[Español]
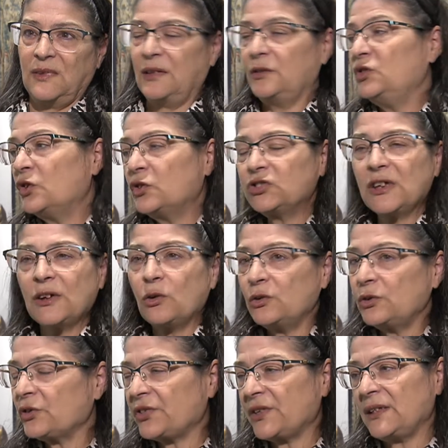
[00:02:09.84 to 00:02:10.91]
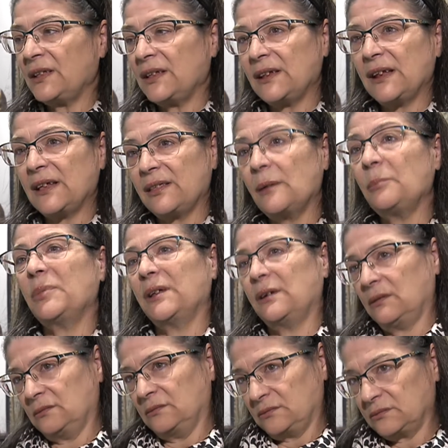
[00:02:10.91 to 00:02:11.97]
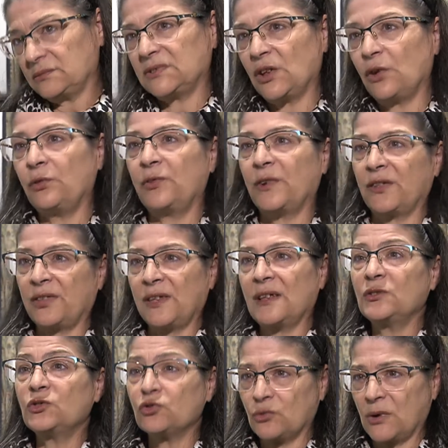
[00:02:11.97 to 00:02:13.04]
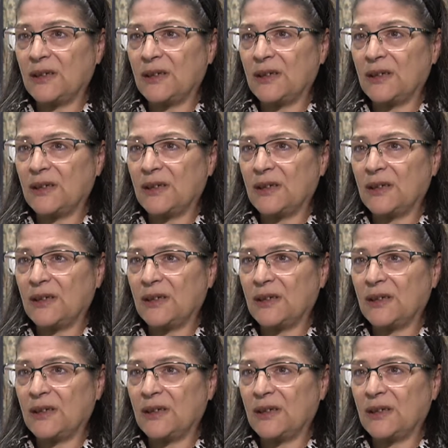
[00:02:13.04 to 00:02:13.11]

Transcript: No te conocen de nada, pero te ofrecían su